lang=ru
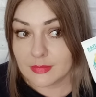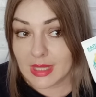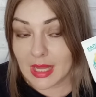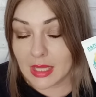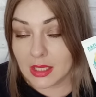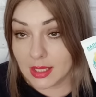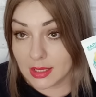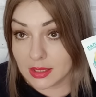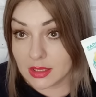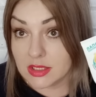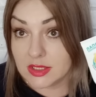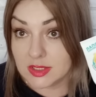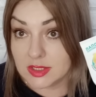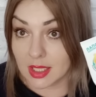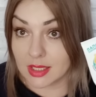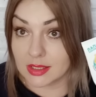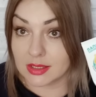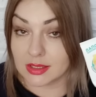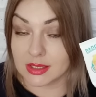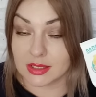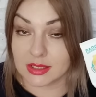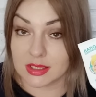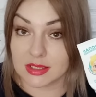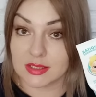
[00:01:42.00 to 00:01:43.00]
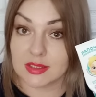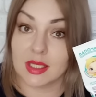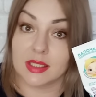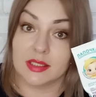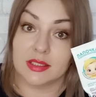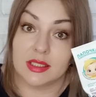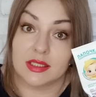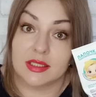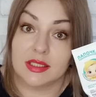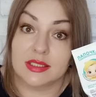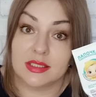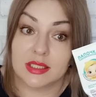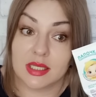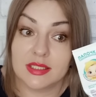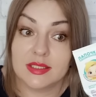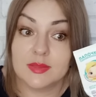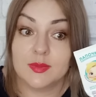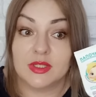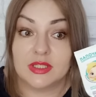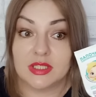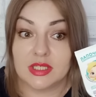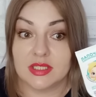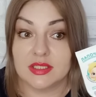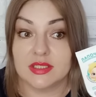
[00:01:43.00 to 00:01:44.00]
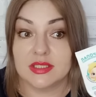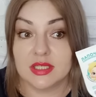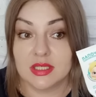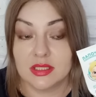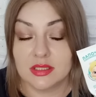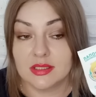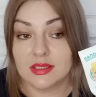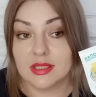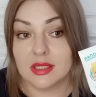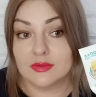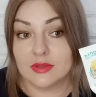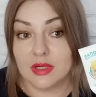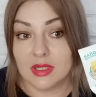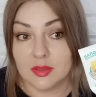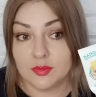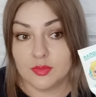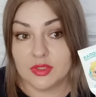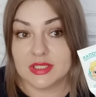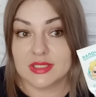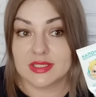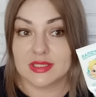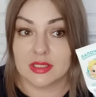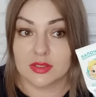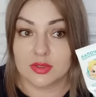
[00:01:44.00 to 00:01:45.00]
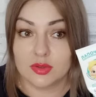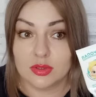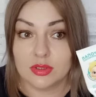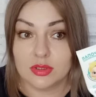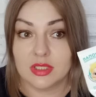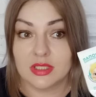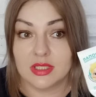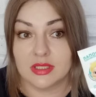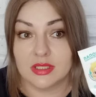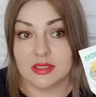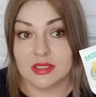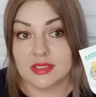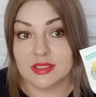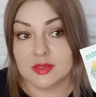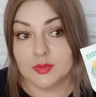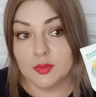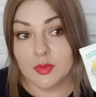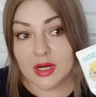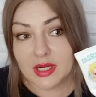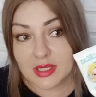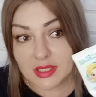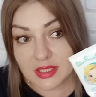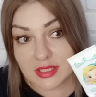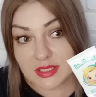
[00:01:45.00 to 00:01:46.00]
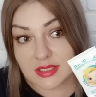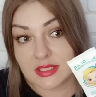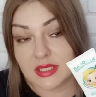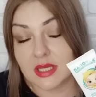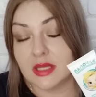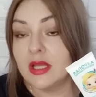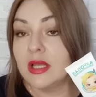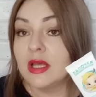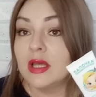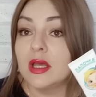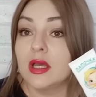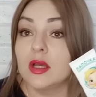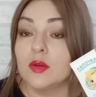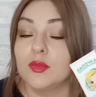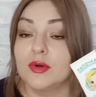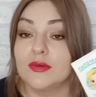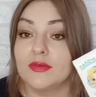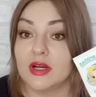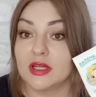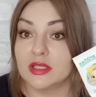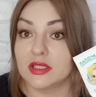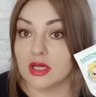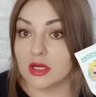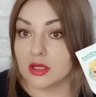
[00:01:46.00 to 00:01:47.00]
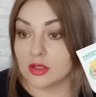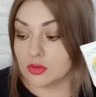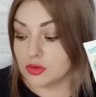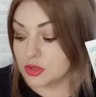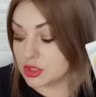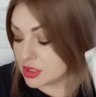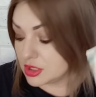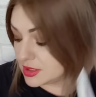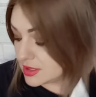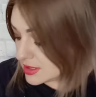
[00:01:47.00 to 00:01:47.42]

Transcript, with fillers: надо искать, надо искать, надо искать, смотреть цены на Вайлберис, на Зон, на Яндекс.Маркете. Бывает хорошая